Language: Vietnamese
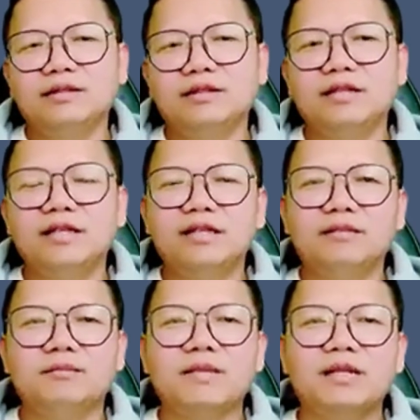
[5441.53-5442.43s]
đấy
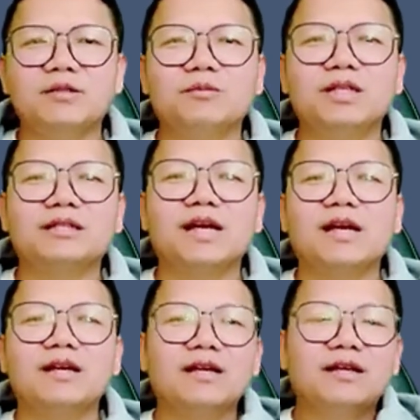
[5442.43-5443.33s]
bài thêm lưng
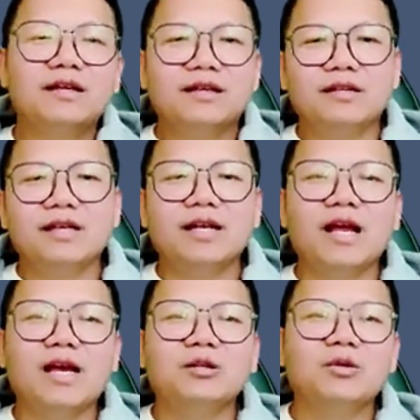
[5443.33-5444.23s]
thà nè
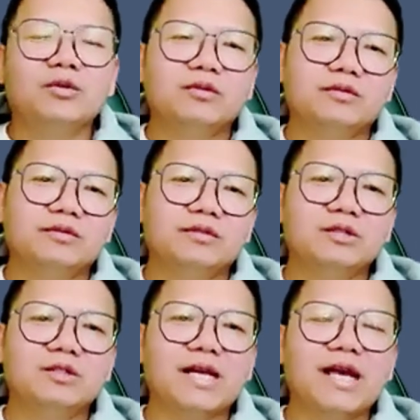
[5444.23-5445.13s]
nà nụ nói
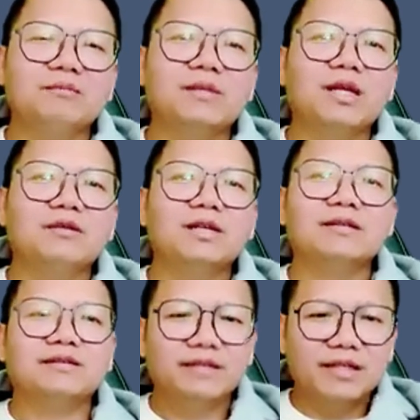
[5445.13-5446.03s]
ngày mình đầu
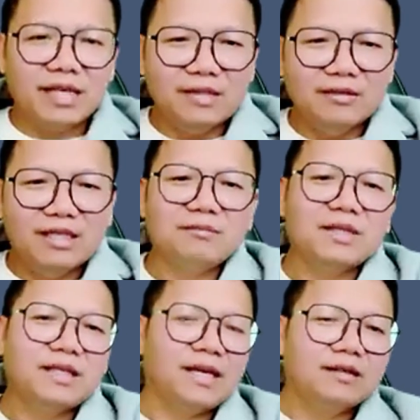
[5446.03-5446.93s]
nâng nè đầu nâng bà
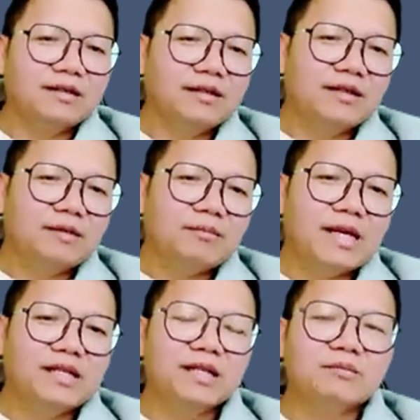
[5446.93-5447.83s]
nè
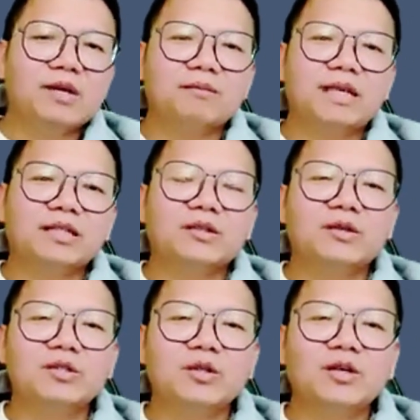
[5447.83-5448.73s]
bàn riêng bò ra mặt
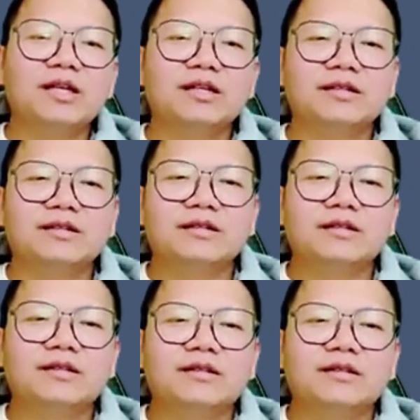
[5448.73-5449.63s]
thôi vô lắm
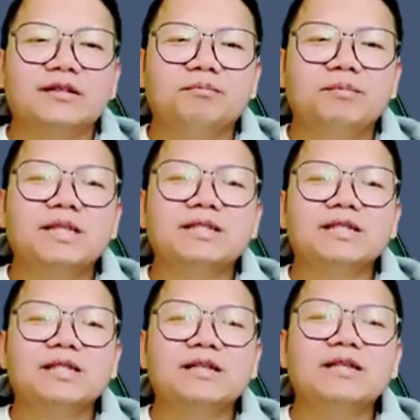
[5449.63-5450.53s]
bất
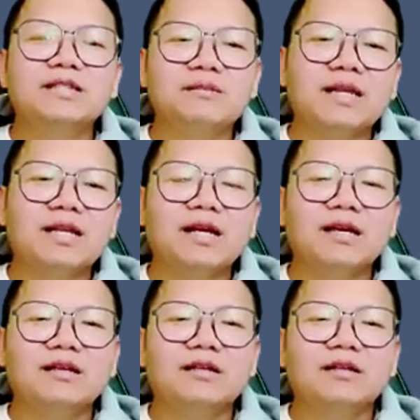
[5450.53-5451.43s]
chỉ hơn cho ba thang
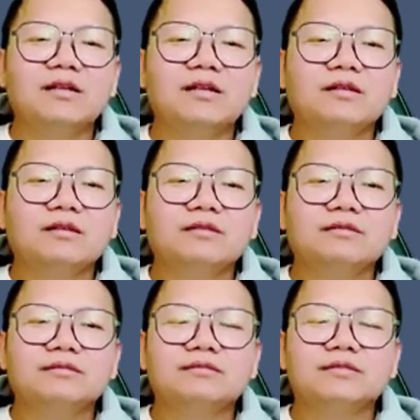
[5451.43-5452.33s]

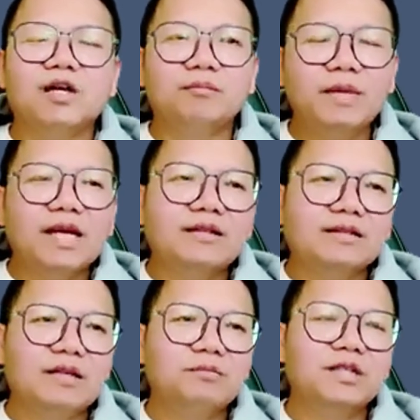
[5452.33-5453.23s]
thằng mẹ
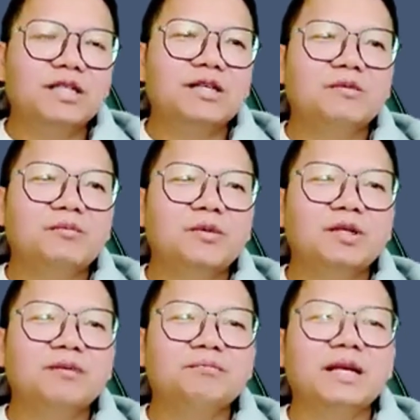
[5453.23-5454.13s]
đại bừng riêng đau của bột
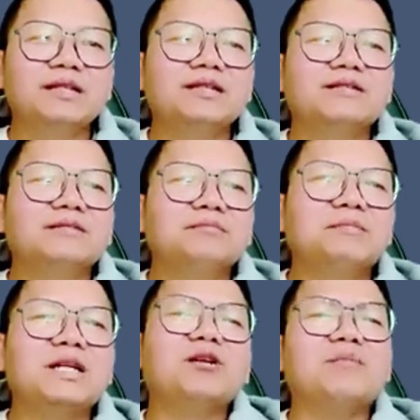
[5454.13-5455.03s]
nên mẹ hướng
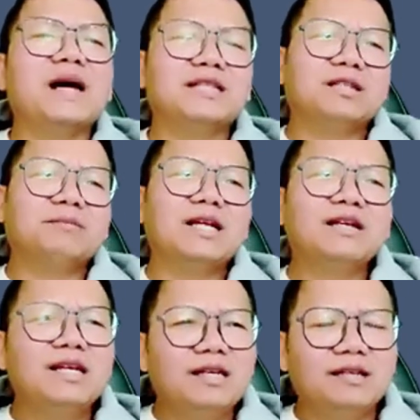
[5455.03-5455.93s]
mình oi bạn chặt bạn đang nghe